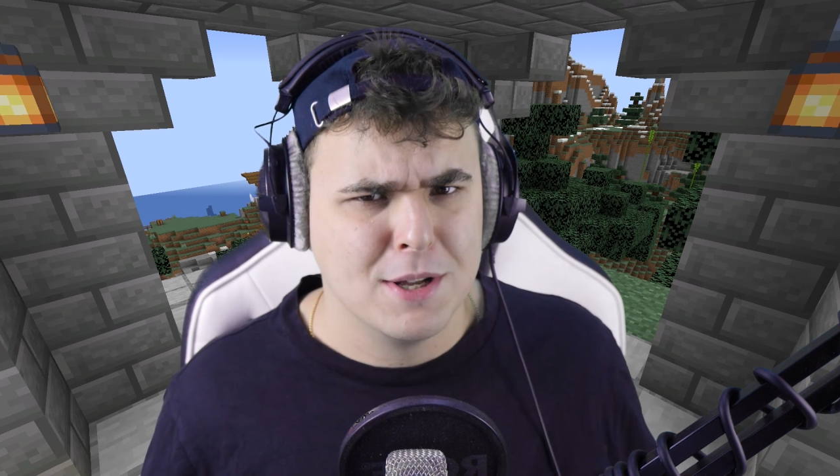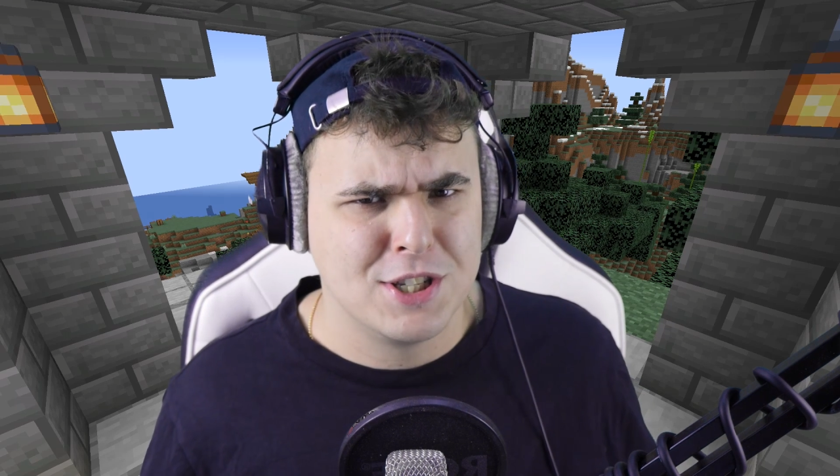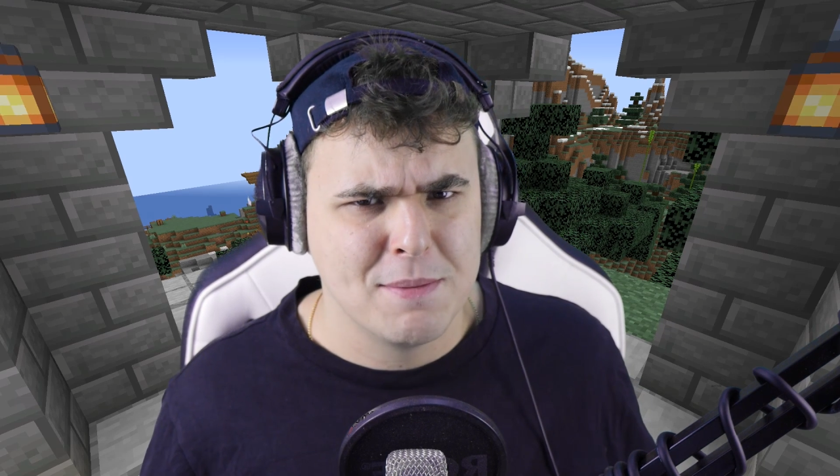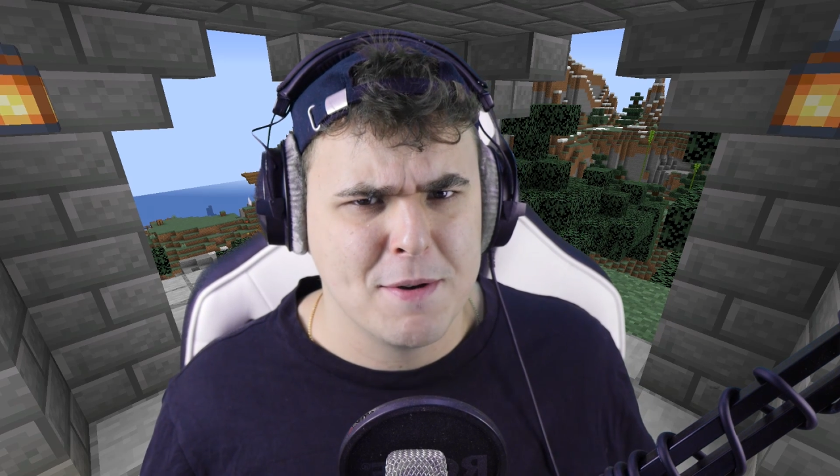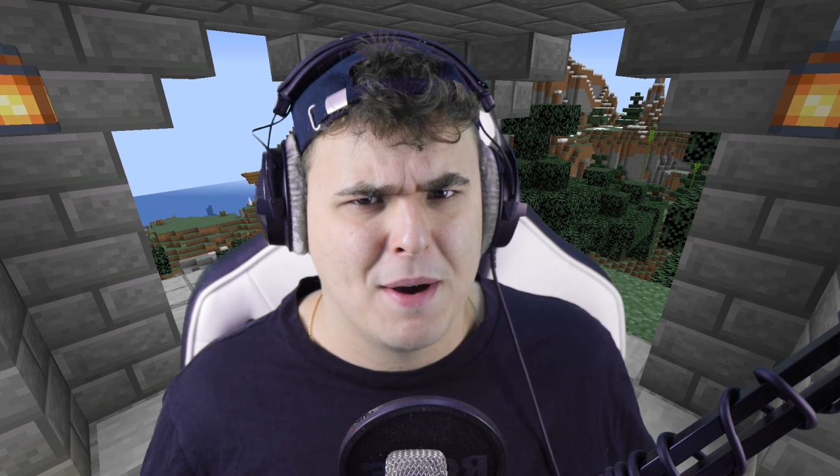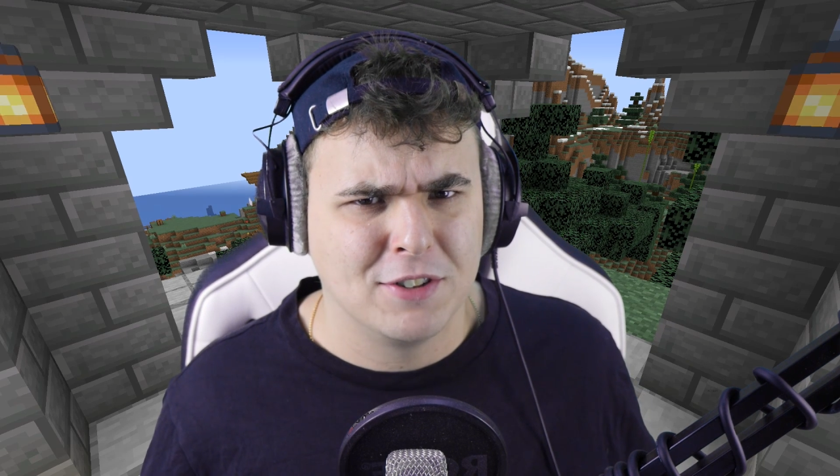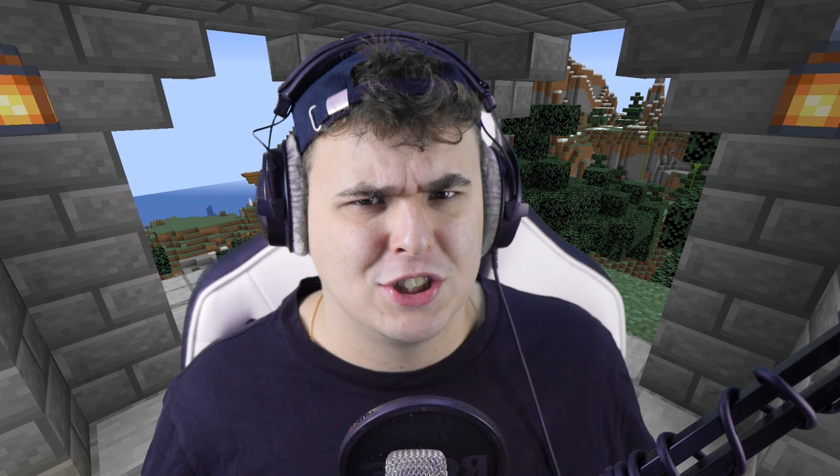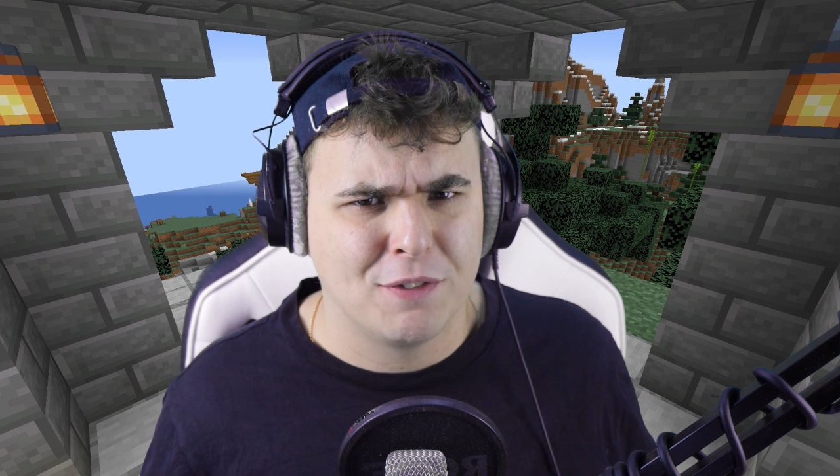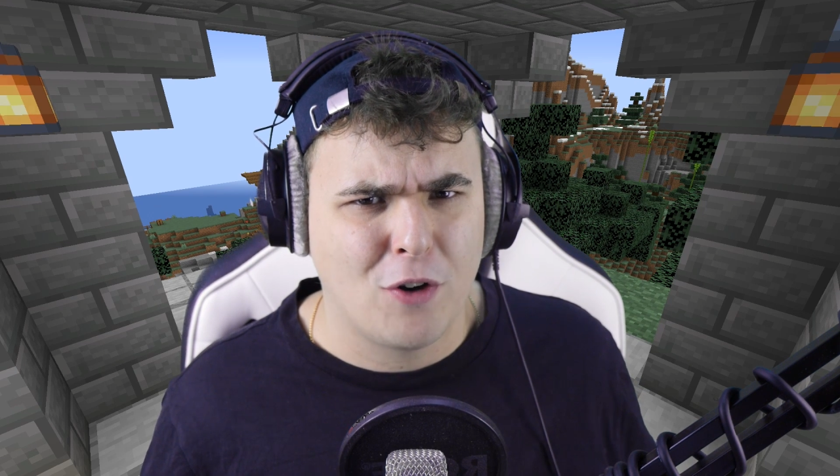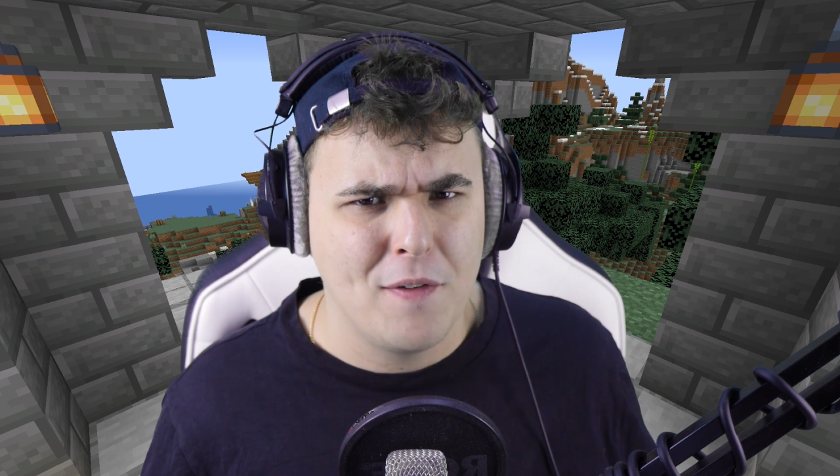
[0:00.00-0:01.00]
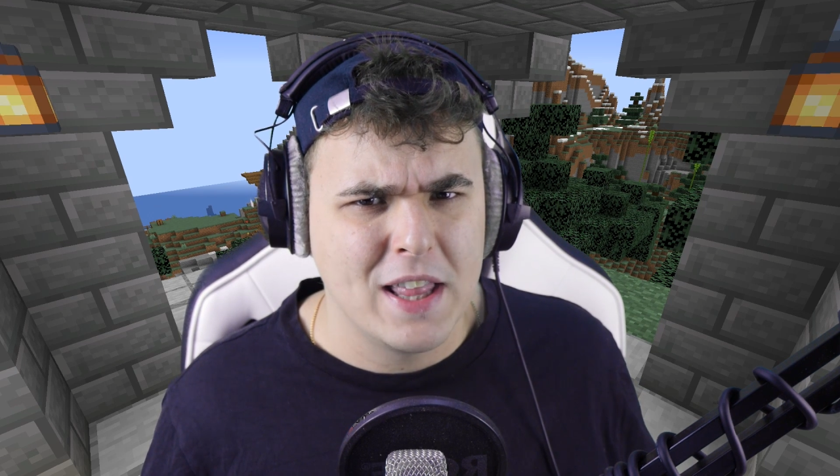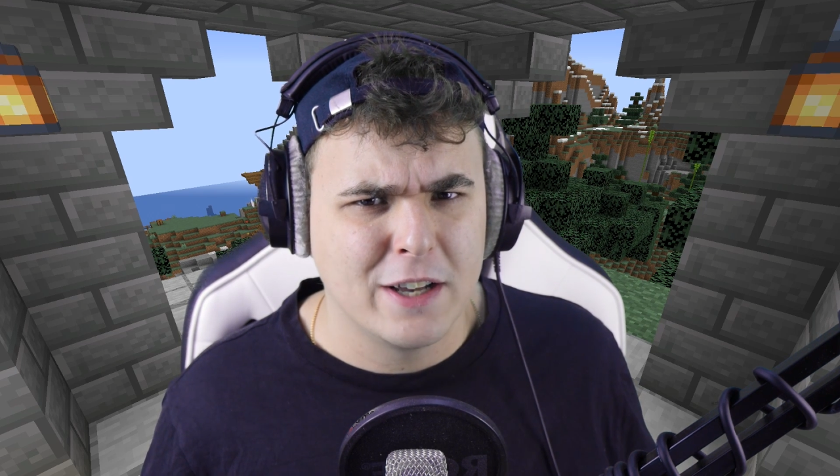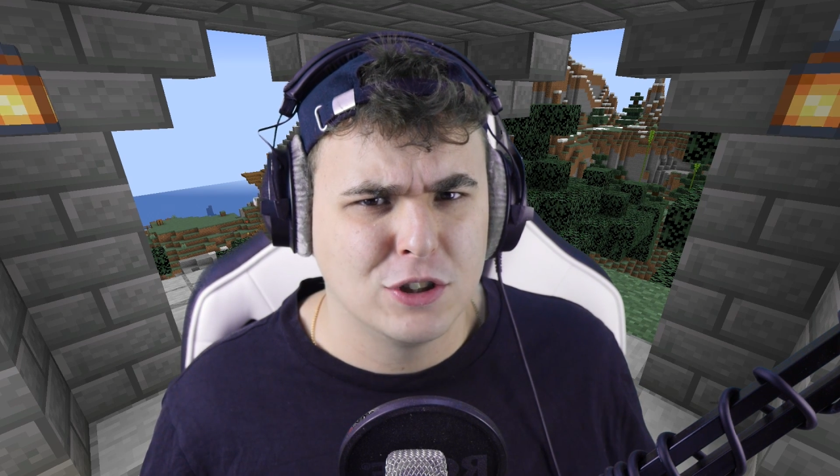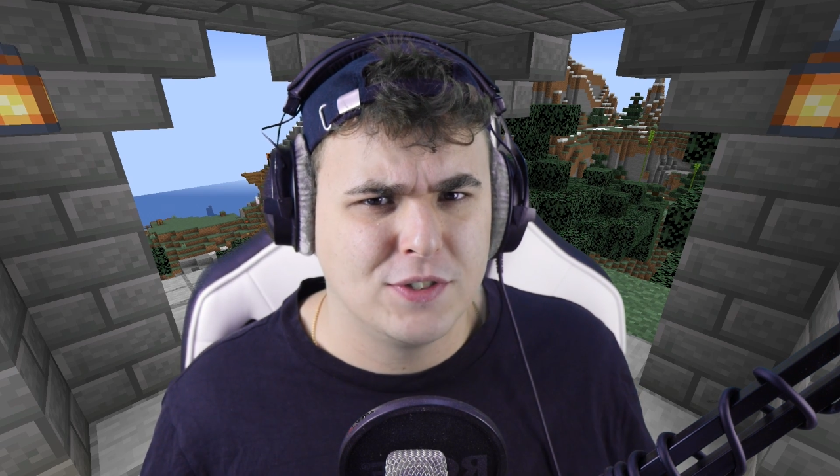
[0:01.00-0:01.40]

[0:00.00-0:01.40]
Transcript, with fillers: będziemy bawić się w chowanego